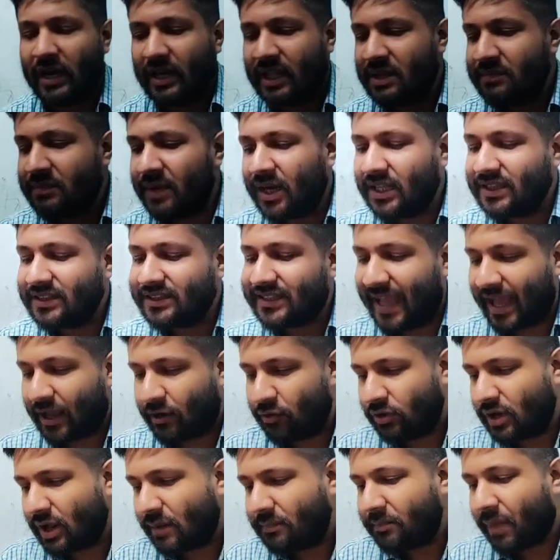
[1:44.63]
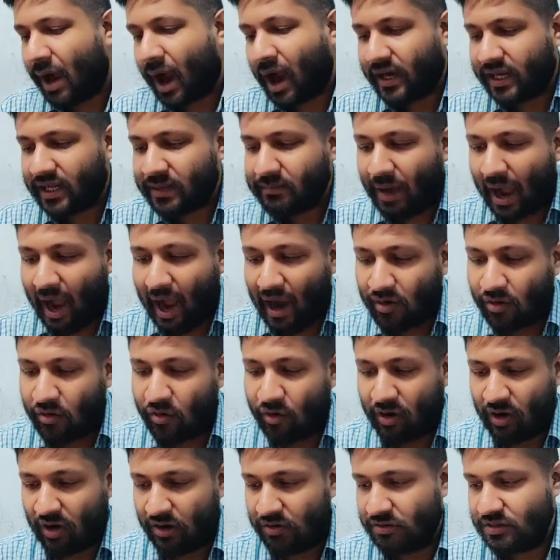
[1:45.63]
আর কি মানে তেরোটা পার্টে ভাগ
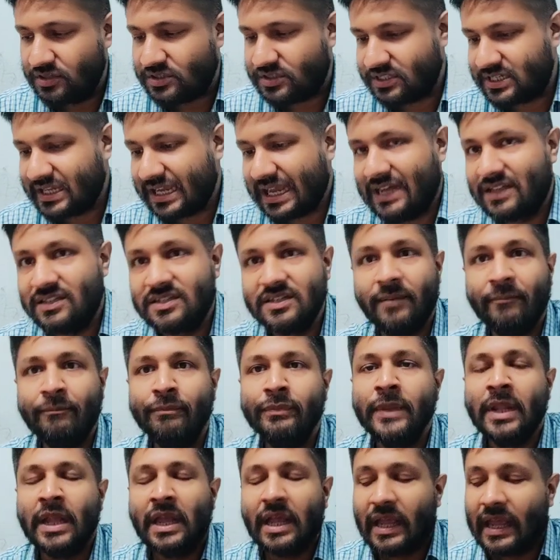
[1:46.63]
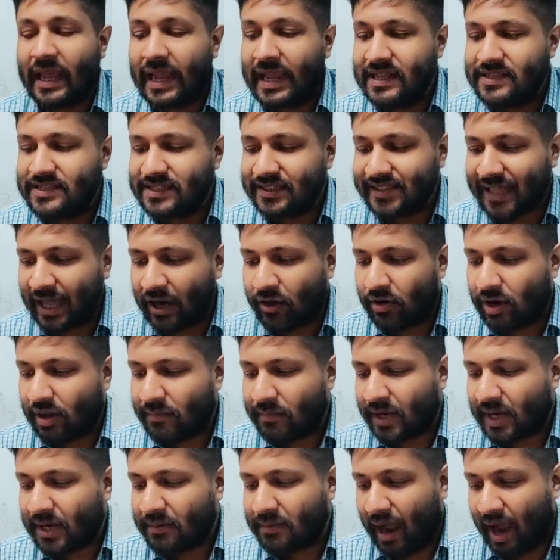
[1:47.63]
করা রয়েছে ঠিক আছে এই যে তেরোটা
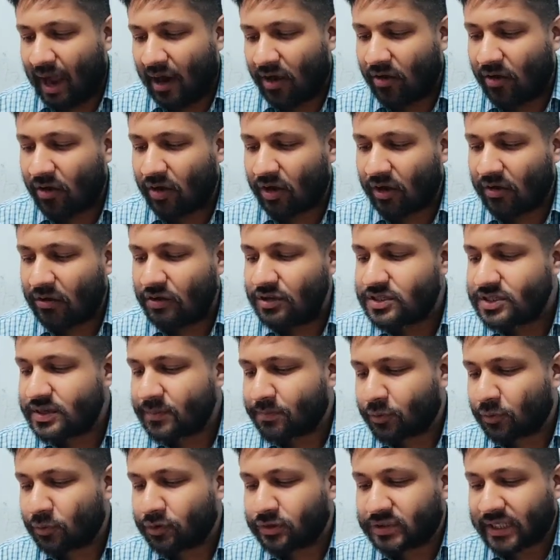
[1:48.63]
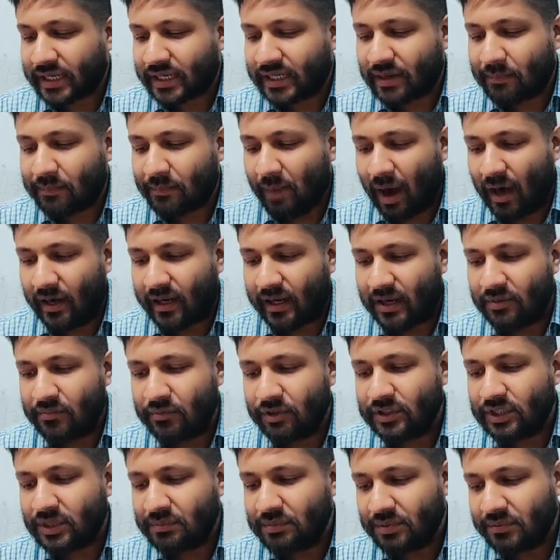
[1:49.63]
পার্টে ভাগ করা রয়েছে প্রত্যেকটা পার্টের
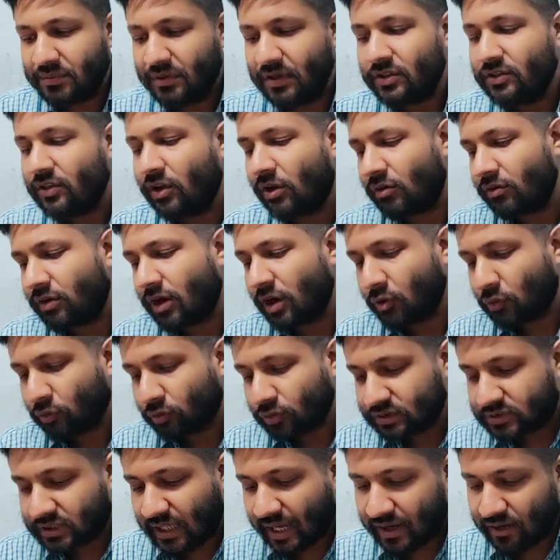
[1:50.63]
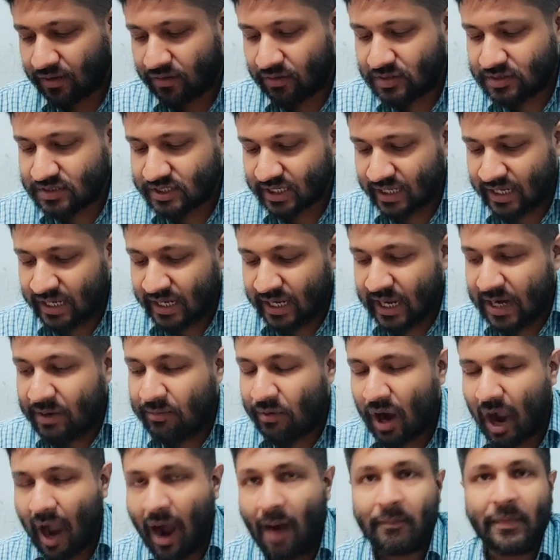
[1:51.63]
মধ্যে বিভিন্ন ধরনের অধ্যায় রয়েছে
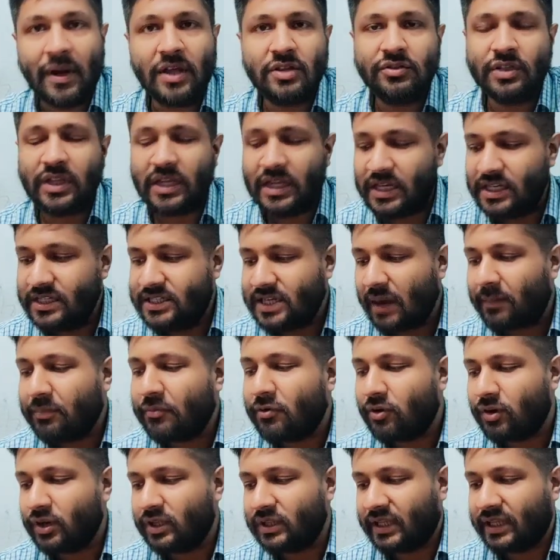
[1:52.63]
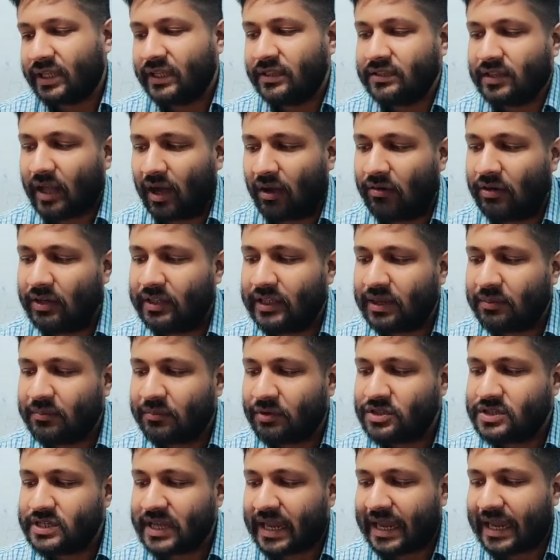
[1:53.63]
এবং আমরা যদি হিসাব করে দেখি তাহলে
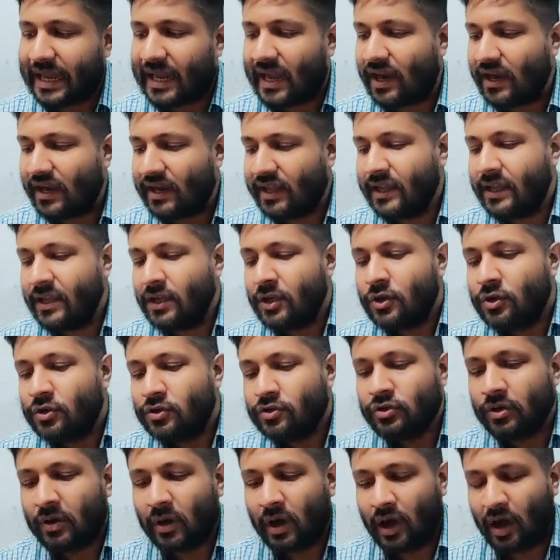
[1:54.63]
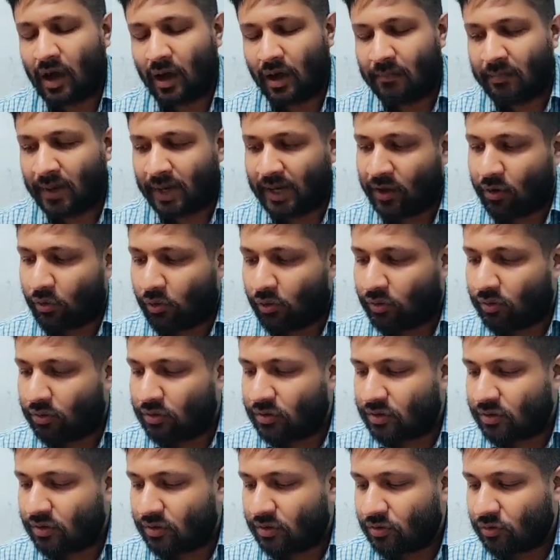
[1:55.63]
দেখবো যে এখানে মানে
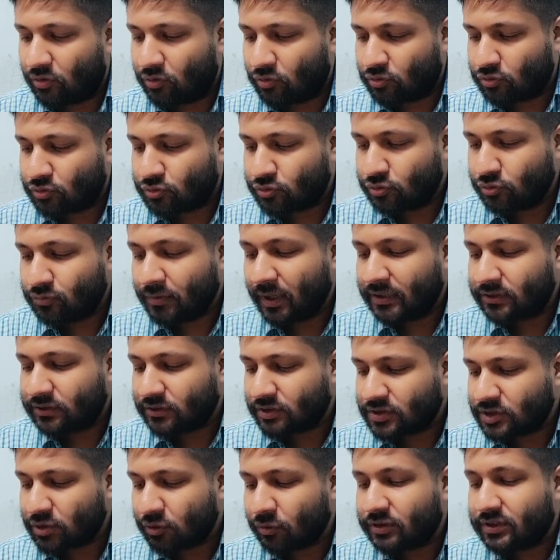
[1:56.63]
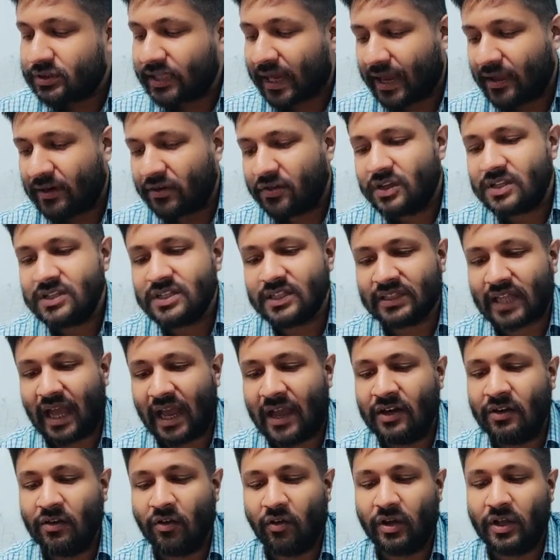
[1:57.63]
শুধুমাত্র যে অধ্যায় রয়েছে
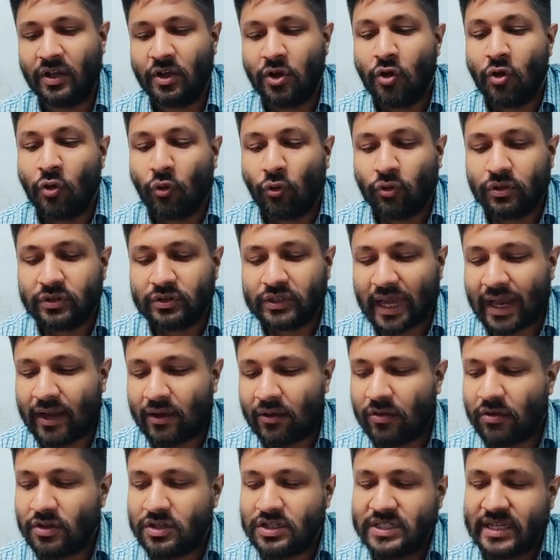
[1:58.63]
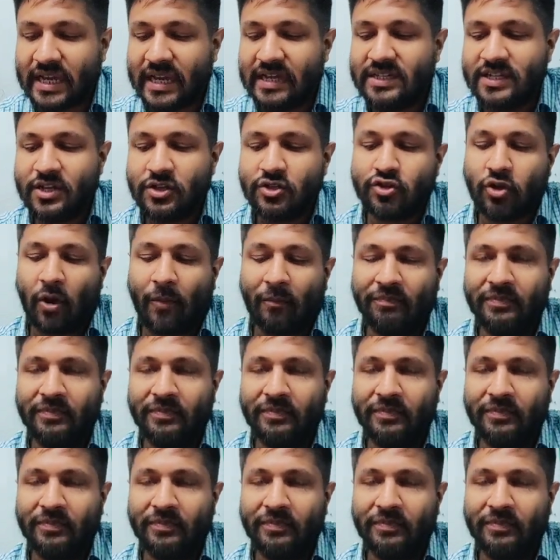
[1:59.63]
তাই নয় অধ্যায়গুলো শেষে সব